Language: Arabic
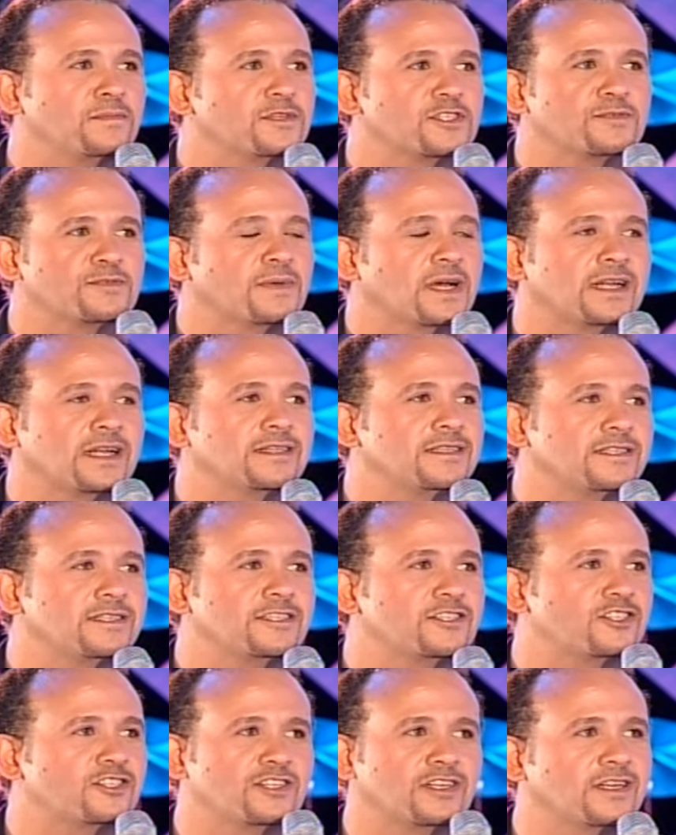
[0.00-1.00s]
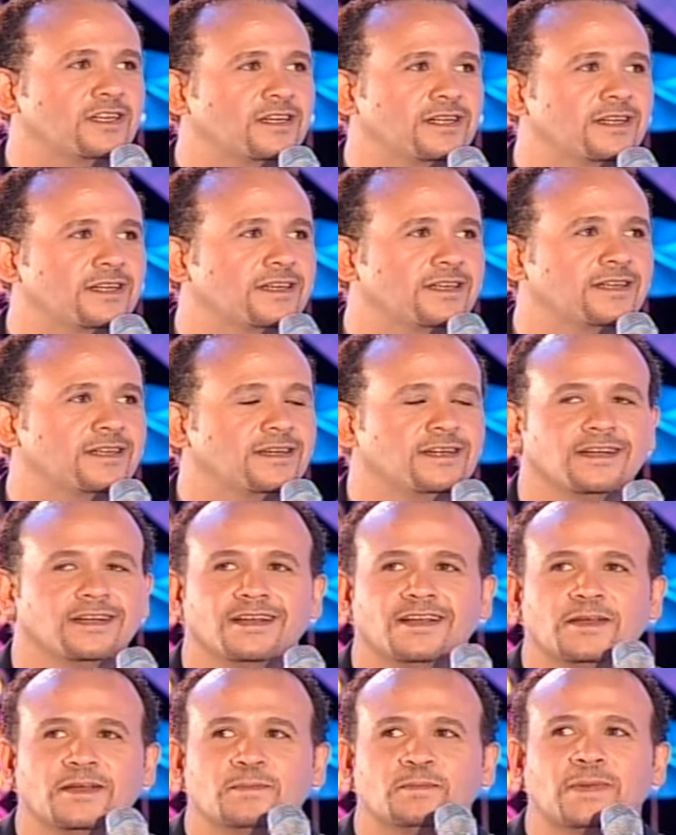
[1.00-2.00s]
مش ما عنديش ال...
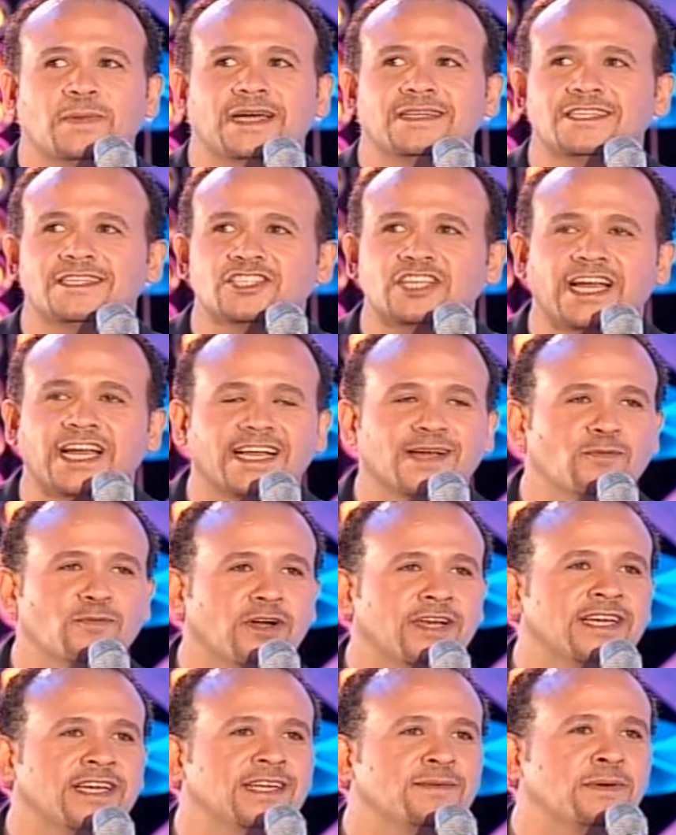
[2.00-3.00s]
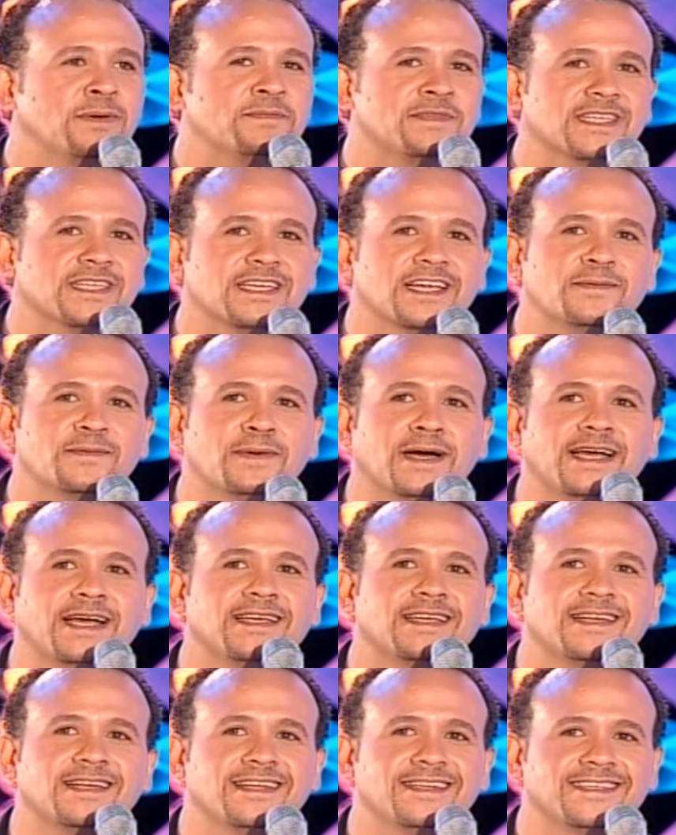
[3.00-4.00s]
لا ما عنديش حاجه معينه بمسكها
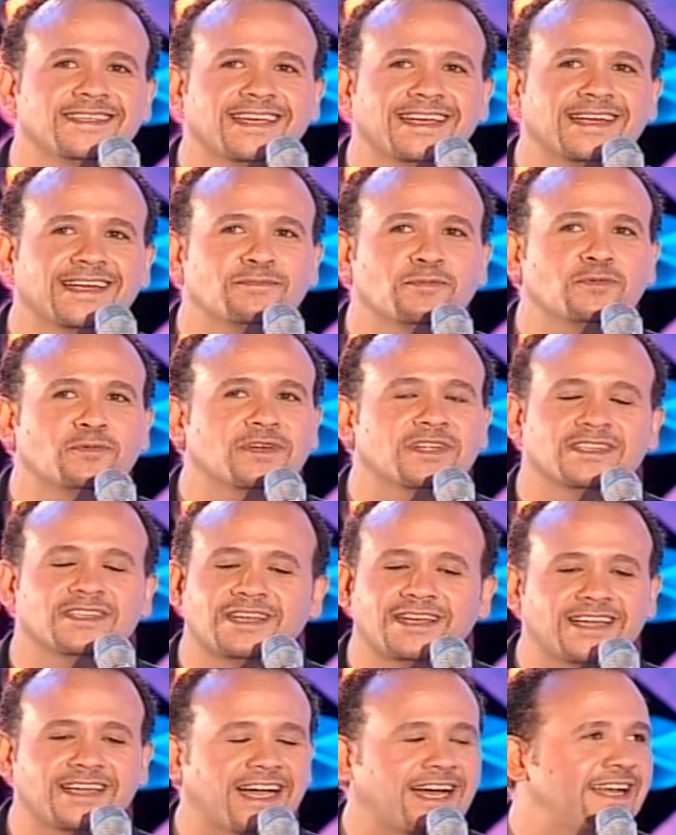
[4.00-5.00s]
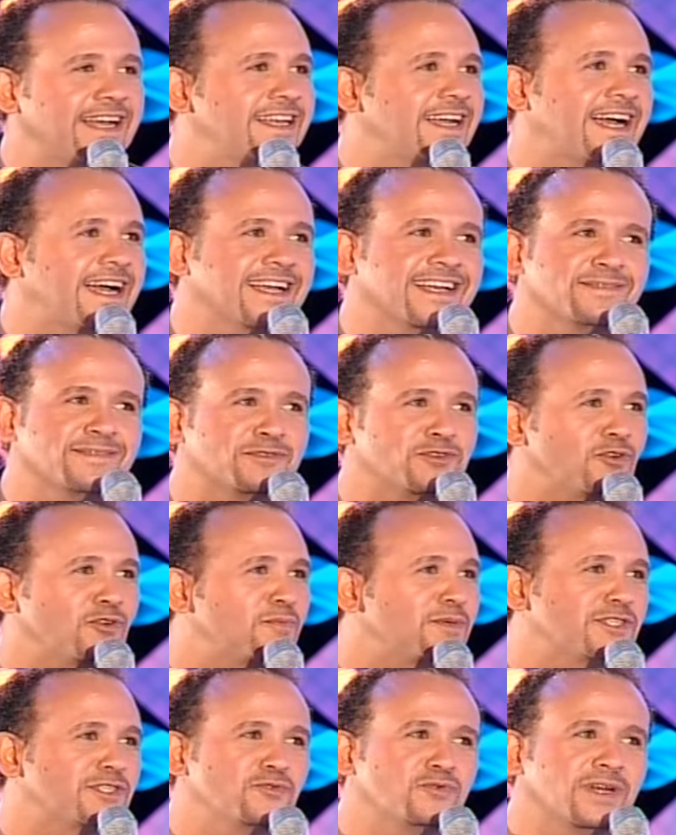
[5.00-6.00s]
معايا لان انا ممكن اضيع اي حاجه
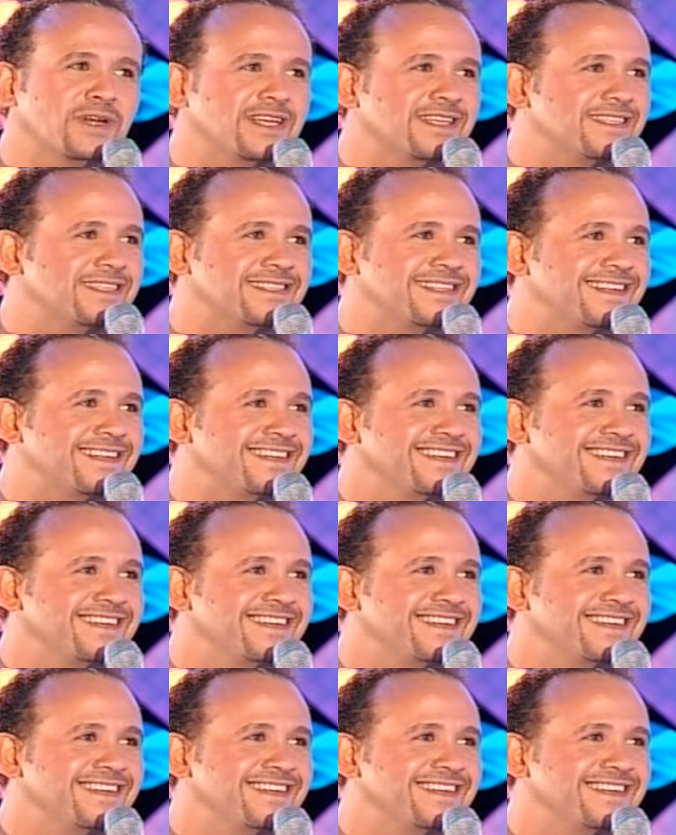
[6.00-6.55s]
بسهوله جدا